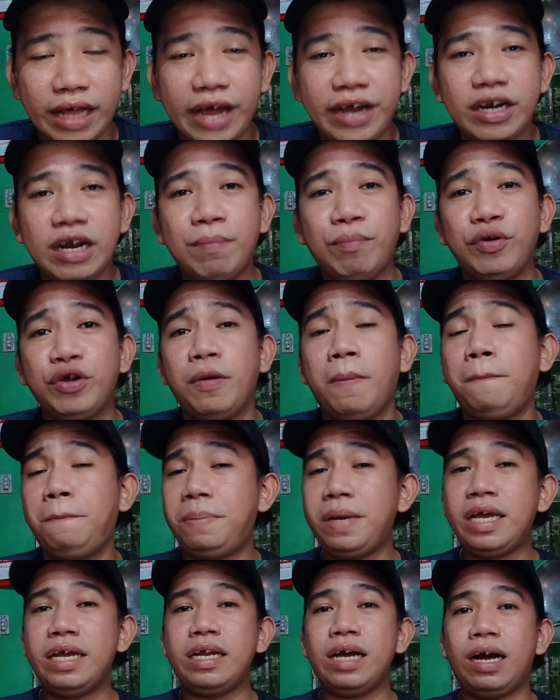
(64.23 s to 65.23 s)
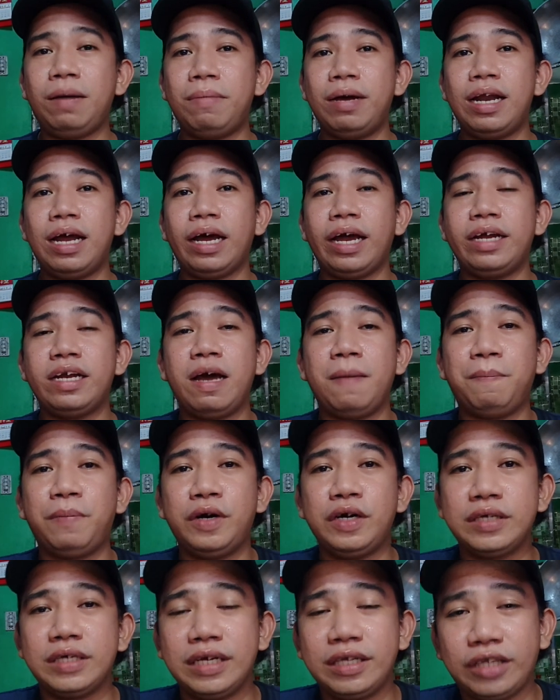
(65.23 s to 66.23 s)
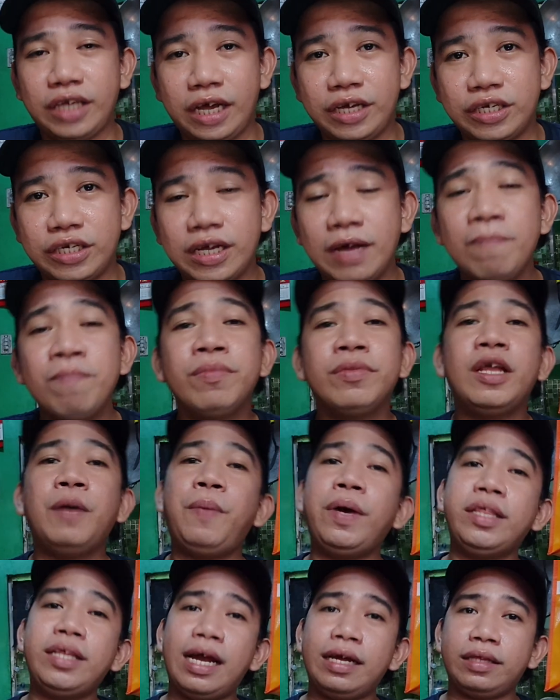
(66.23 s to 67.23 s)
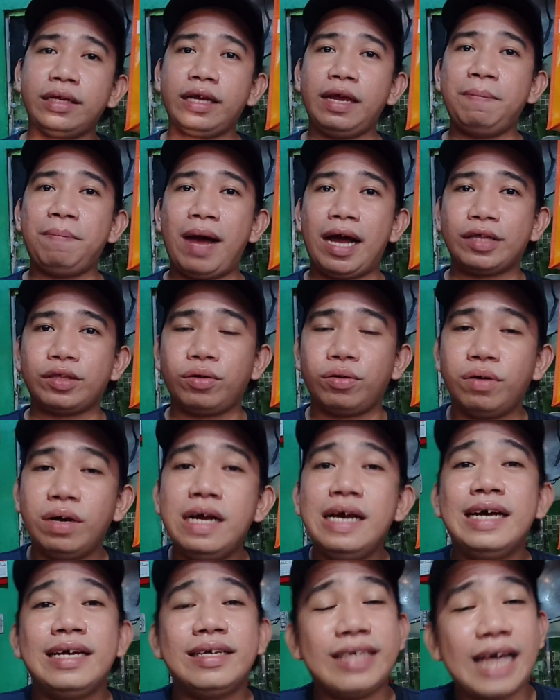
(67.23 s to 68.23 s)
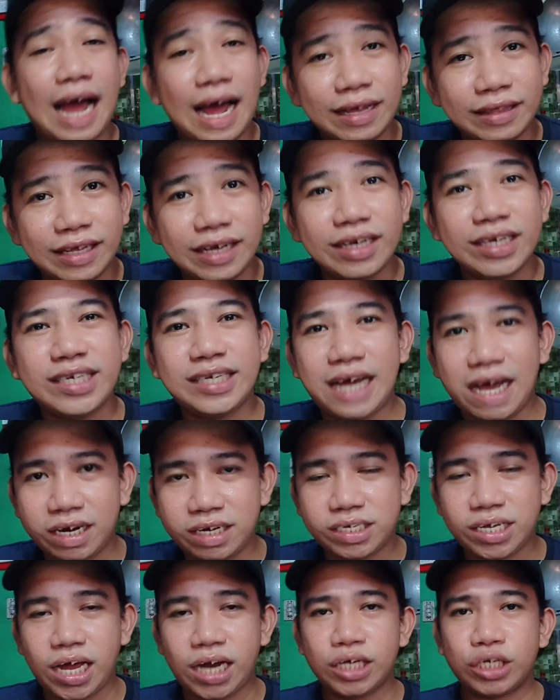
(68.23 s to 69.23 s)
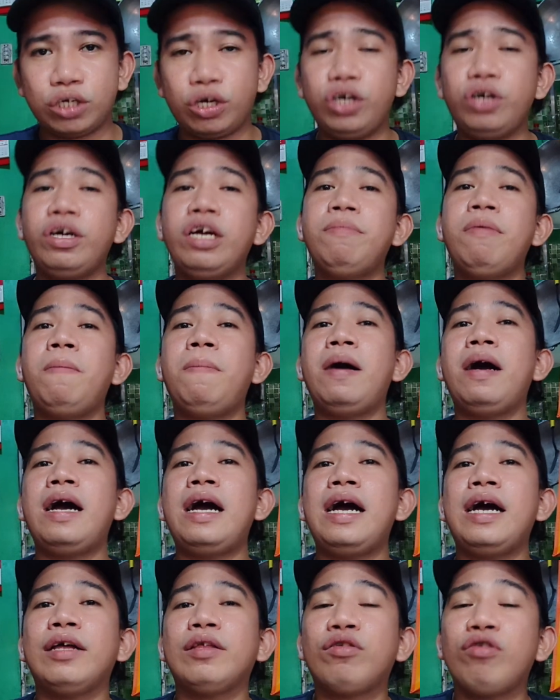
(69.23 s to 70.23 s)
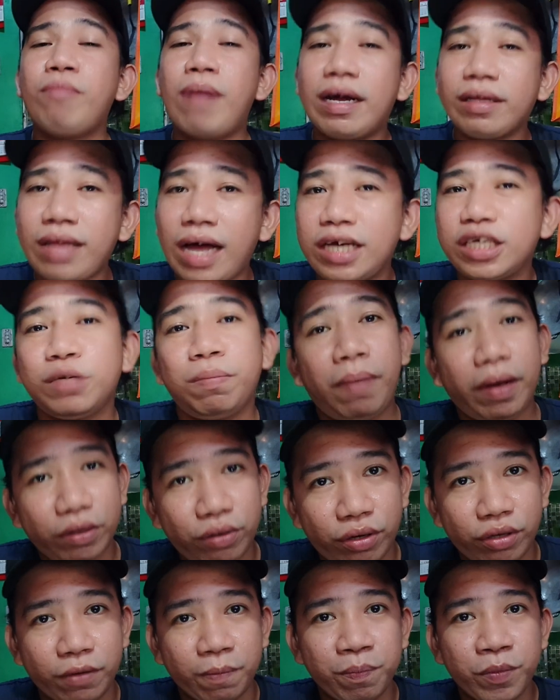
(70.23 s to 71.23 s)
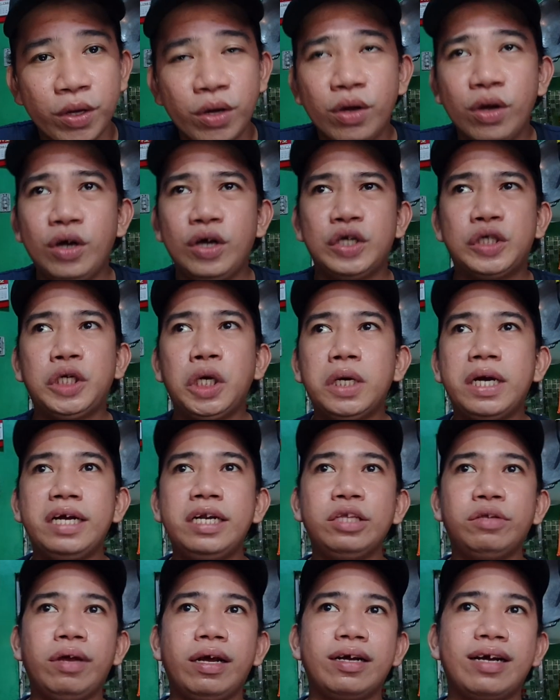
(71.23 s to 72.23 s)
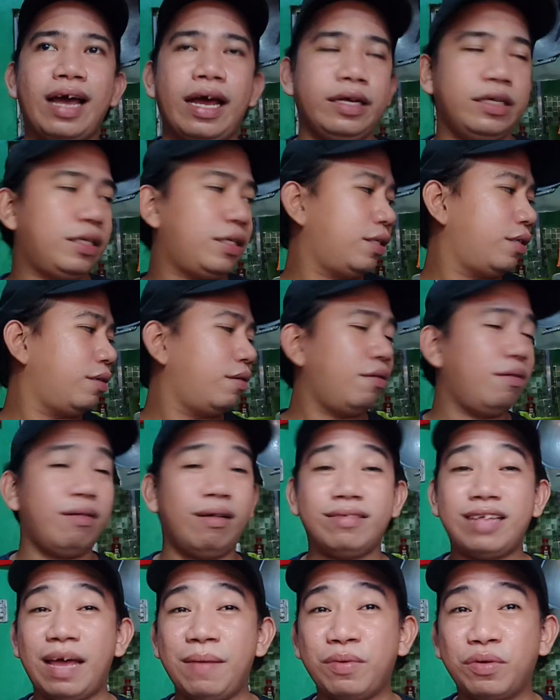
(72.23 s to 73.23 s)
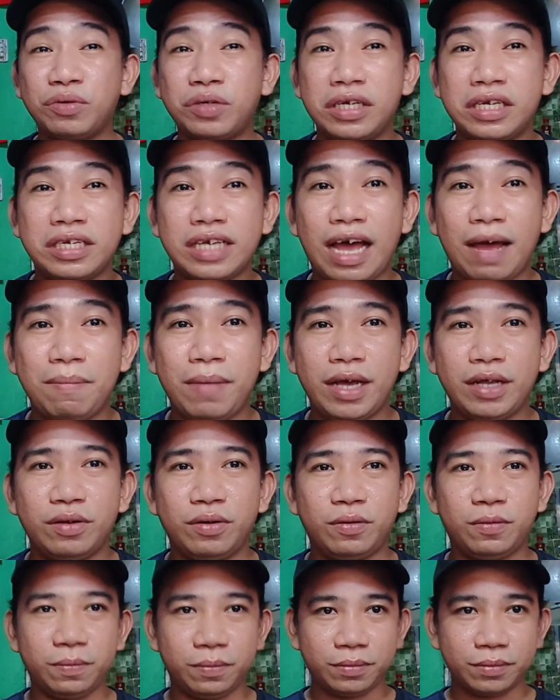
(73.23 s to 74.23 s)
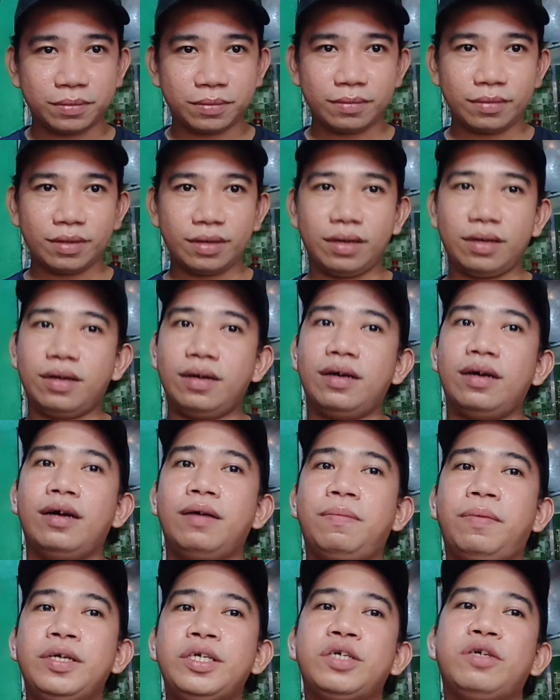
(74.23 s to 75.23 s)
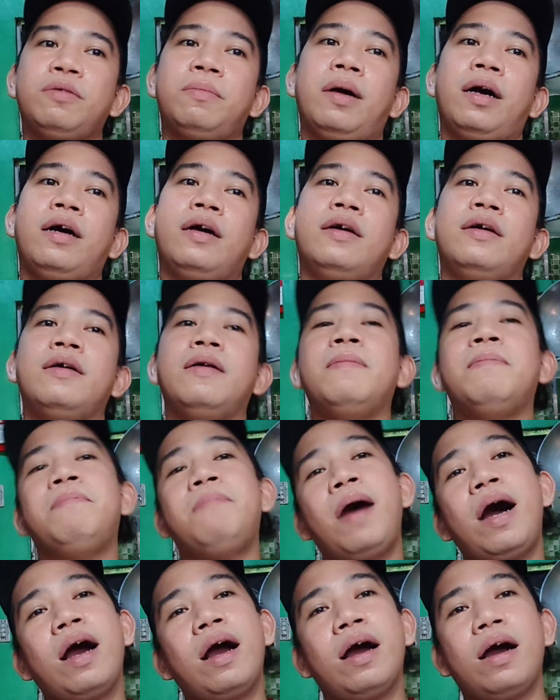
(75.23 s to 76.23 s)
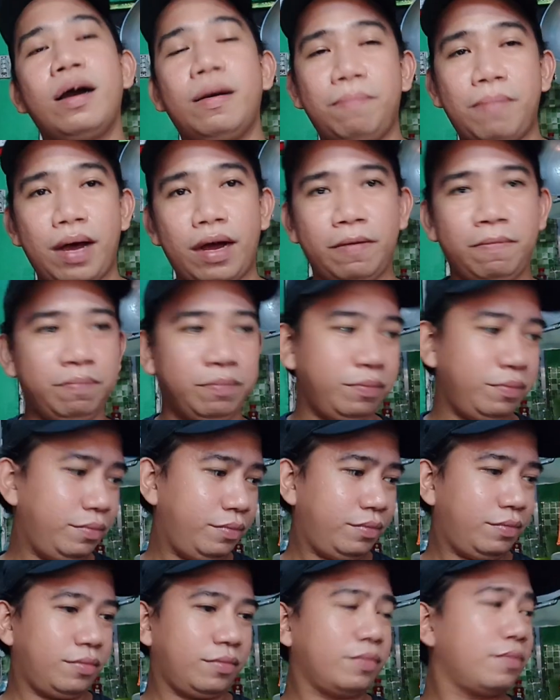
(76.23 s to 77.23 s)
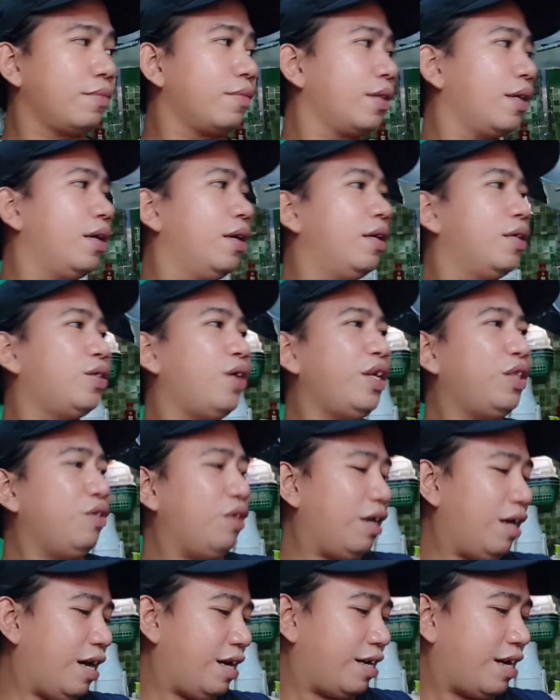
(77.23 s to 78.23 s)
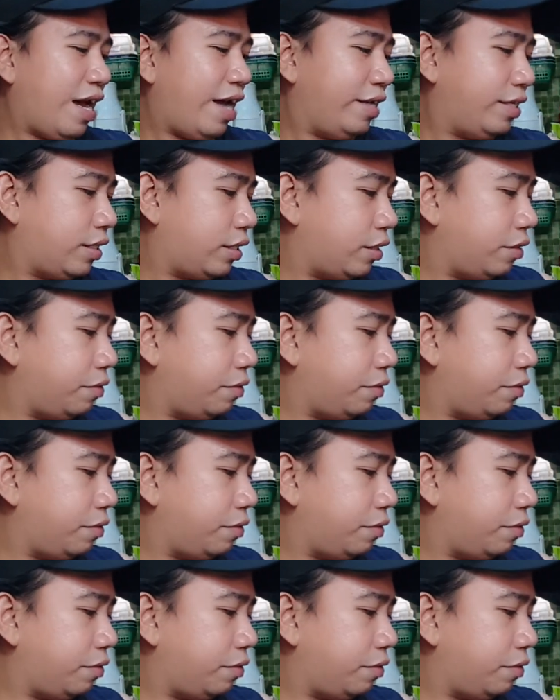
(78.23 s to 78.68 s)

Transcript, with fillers: Ayun na po yung pinakamalaki na percentage na pwede natin ipatong sa ating sari-sari store. Yung iba pa nga, tumataas pa doon. So, ganito yan guys. Dami kong sinasabi, no? Fresh ko ba? Pak, pak. So, ito na nga guys.